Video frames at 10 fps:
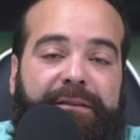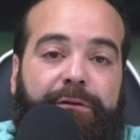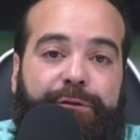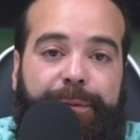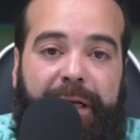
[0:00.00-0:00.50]

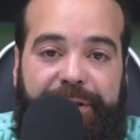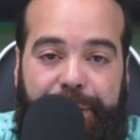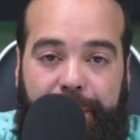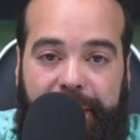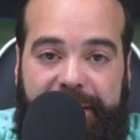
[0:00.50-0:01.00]

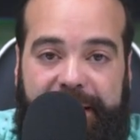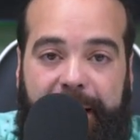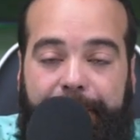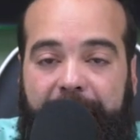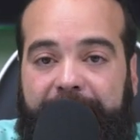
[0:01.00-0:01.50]
conspiraciones y
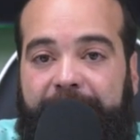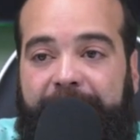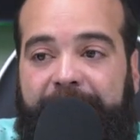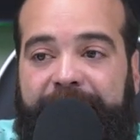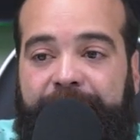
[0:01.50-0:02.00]
aparte
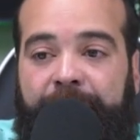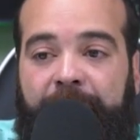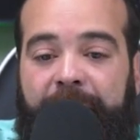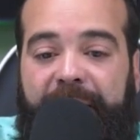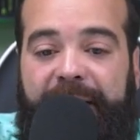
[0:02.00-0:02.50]
de eso,
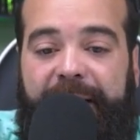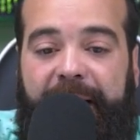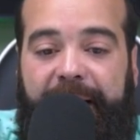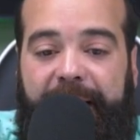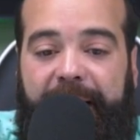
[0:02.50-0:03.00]

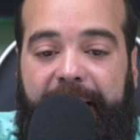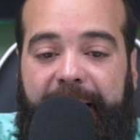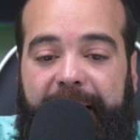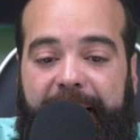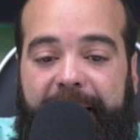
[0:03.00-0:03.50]
eh,
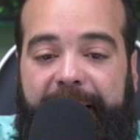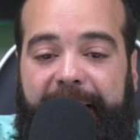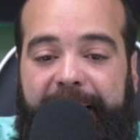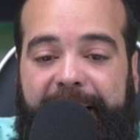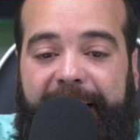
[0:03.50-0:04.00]

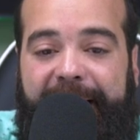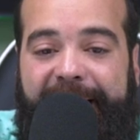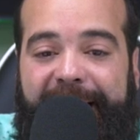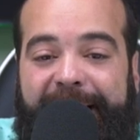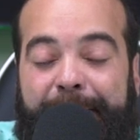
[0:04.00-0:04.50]
eh,
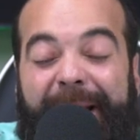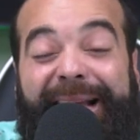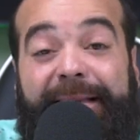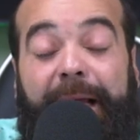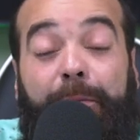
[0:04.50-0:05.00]
eh,
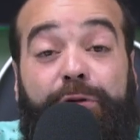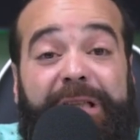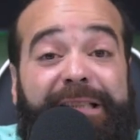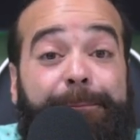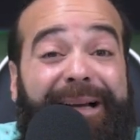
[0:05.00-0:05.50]
alimenta
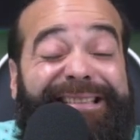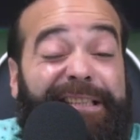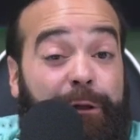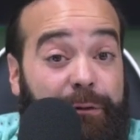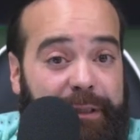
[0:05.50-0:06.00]
muchas
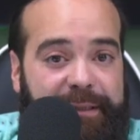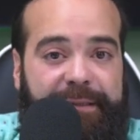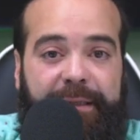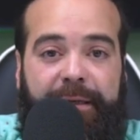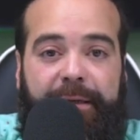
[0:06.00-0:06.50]

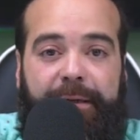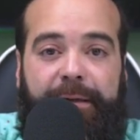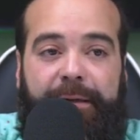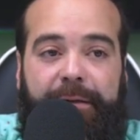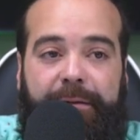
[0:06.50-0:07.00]
pasiones
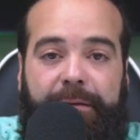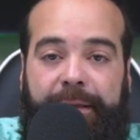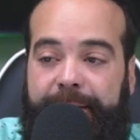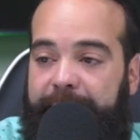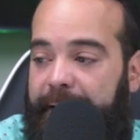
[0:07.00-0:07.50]

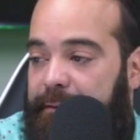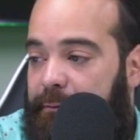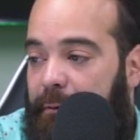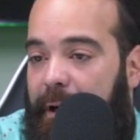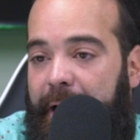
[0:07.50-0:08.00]

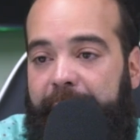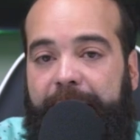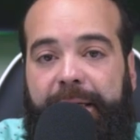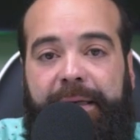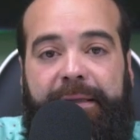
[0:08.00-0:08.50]

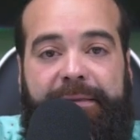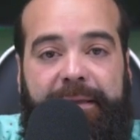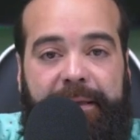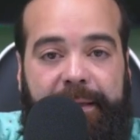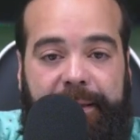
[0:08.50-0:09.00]
intelectuales,
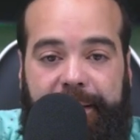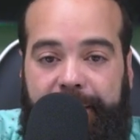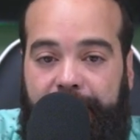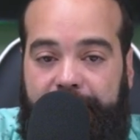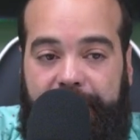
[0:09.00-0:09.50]

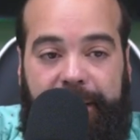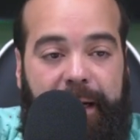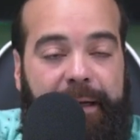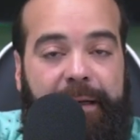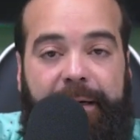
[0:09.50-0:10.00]

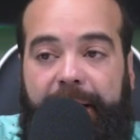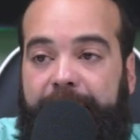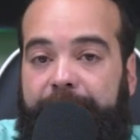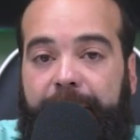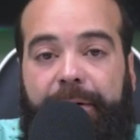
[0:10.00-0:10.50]
doctrinarias,
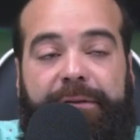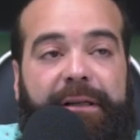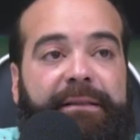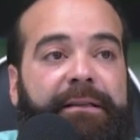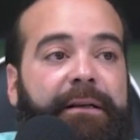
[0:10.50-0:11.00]

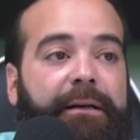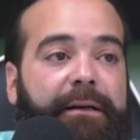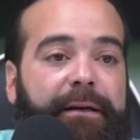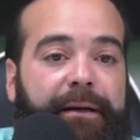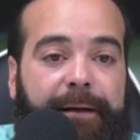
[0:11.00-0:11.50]
religiosas,
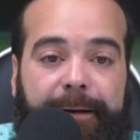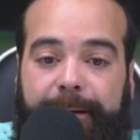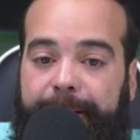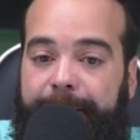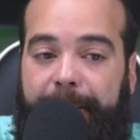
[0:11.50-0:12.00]

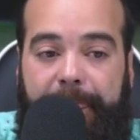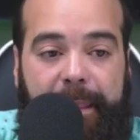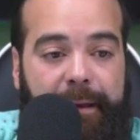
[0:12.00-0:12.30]
de,